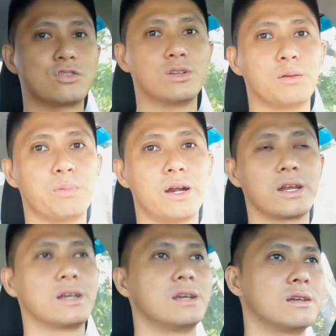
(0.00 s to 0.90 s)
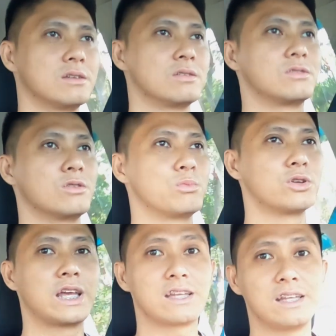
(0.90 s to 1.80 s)
National Park. So,
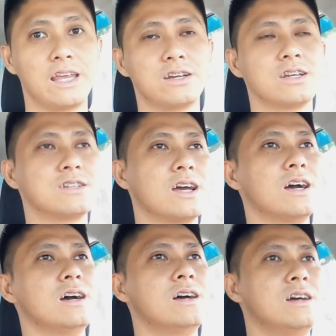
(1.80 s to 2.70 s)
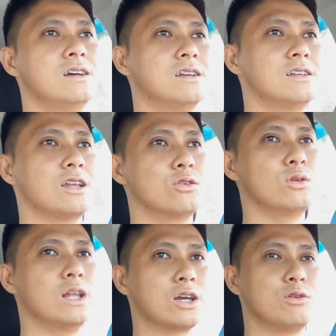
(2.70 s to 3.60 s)
protected area siya.
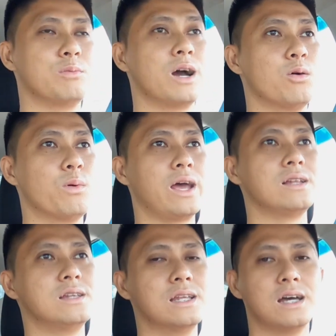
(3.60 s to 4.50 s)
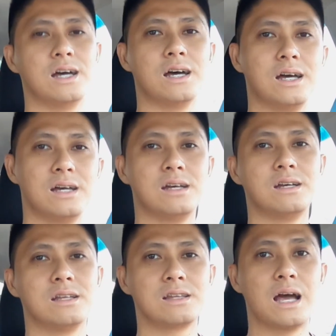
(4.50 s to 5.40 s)
Nandun lang yung mga wild na
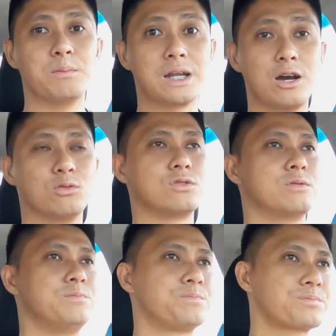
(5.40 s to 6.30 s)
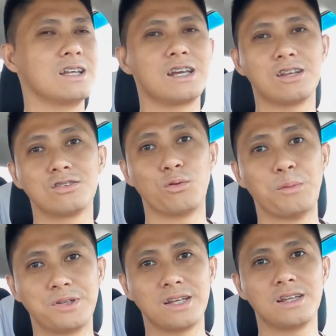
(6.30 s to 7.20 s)
Tamaraws. Ah, nakita ko sa
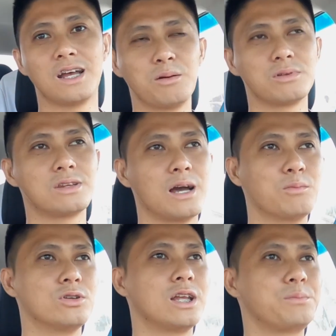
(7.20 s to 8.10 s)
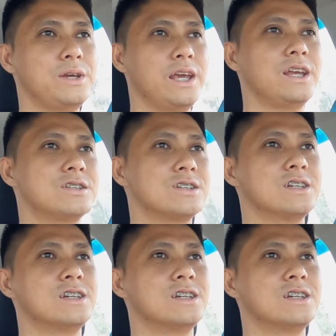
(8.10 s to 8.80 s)
website ng takbo.ph